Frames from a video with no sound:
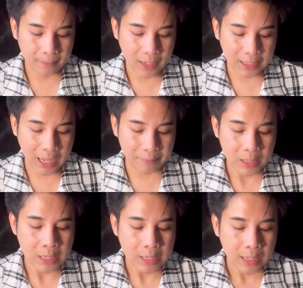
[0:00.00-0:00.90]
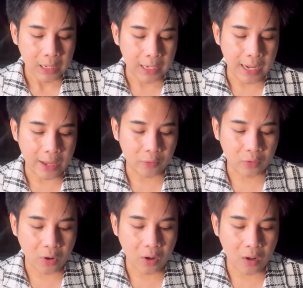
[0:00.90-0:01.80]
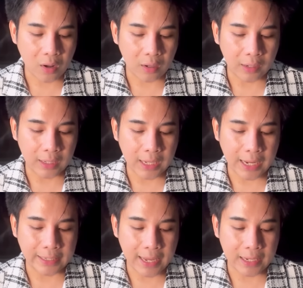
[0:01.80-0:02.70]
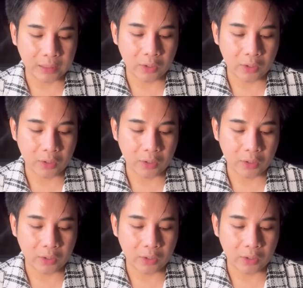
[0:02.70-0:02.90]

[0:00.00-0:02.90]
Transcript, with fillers: นะครับ แล้วก็อันเนี้ย